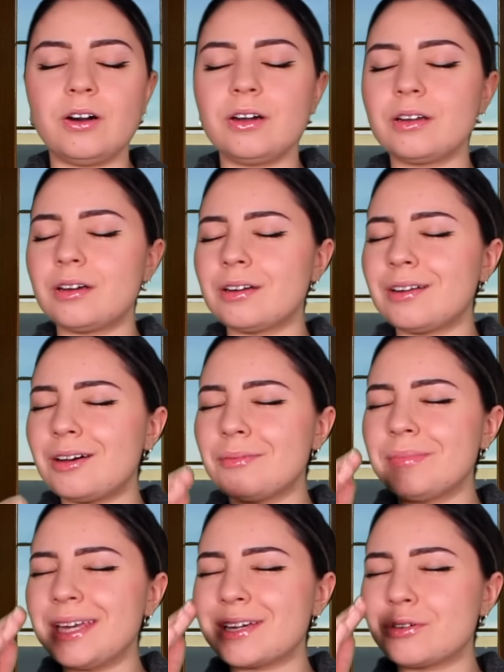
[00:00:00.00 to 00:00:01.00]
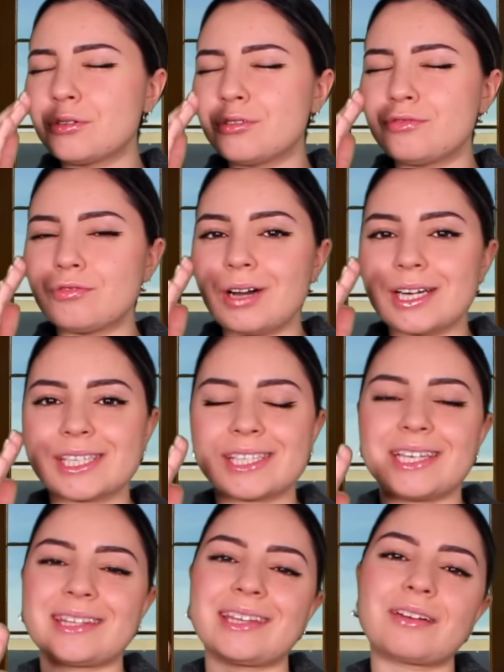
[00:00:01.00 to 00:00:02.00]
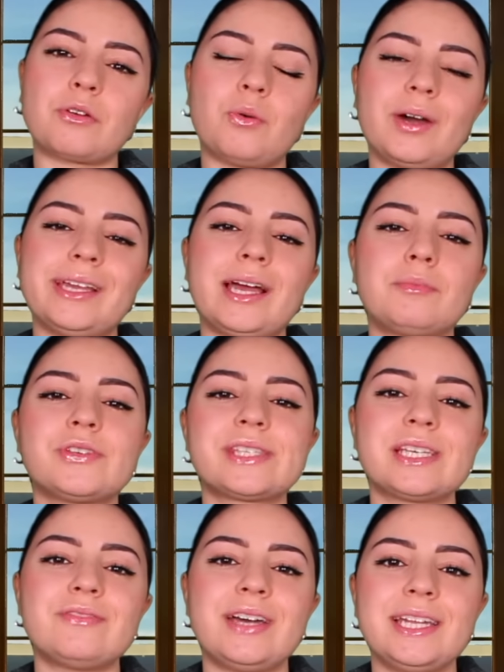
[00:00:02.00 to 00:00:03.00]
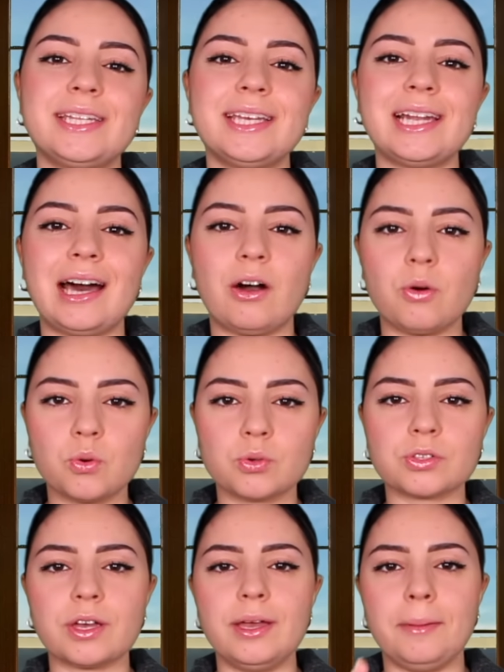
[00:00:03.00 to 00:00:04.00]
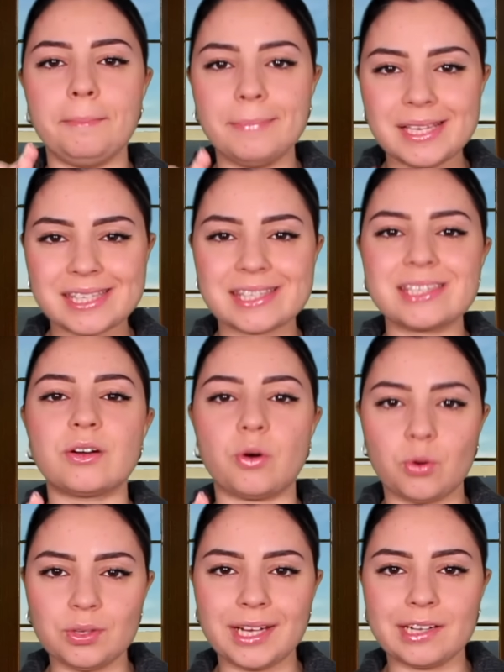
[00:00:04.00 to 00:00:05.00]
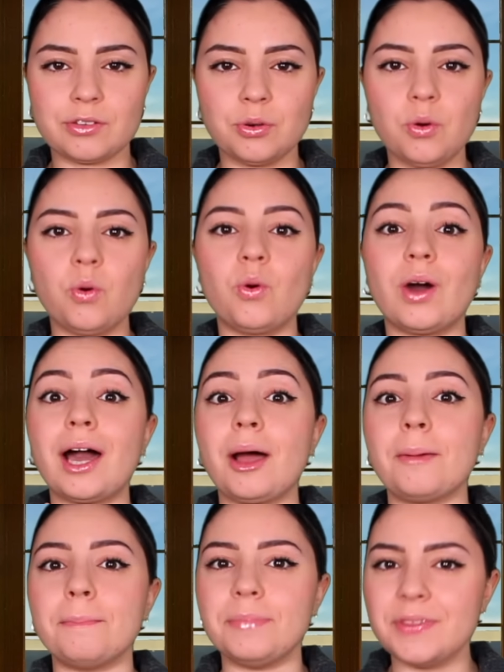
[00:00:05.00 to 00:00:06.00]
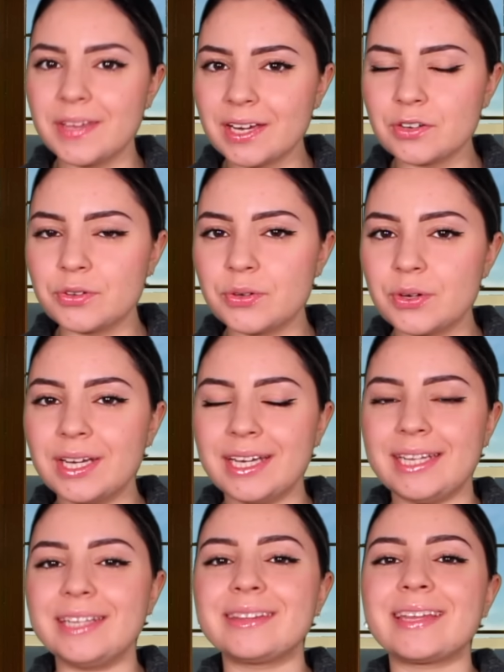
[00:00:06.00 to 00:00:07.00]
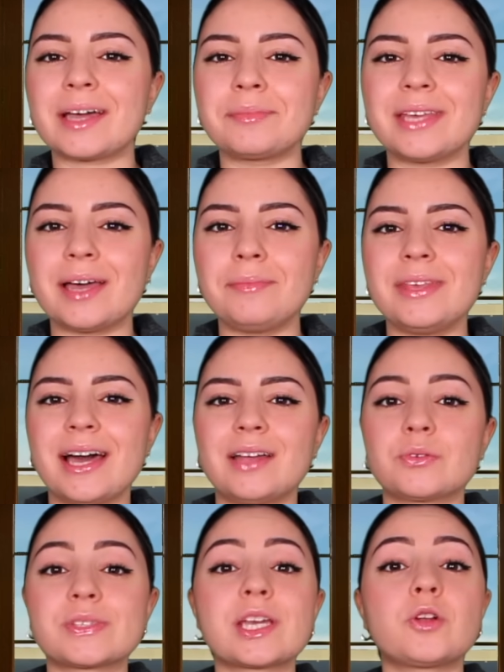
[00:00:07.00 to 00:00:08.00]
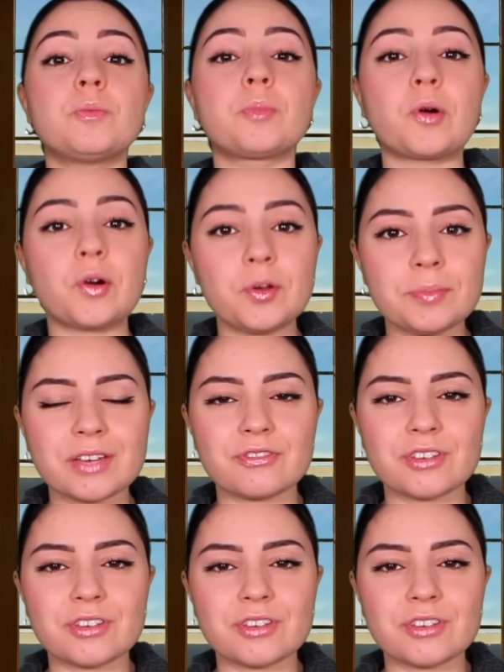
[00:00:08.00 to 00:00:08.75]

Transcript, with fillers: Oh là là, mais que vois-je, c'est incroyable, c'est validé, la rencontre Messi-Ronaldo aura bien lieu. L'Inter Miami a annoncé que le 1er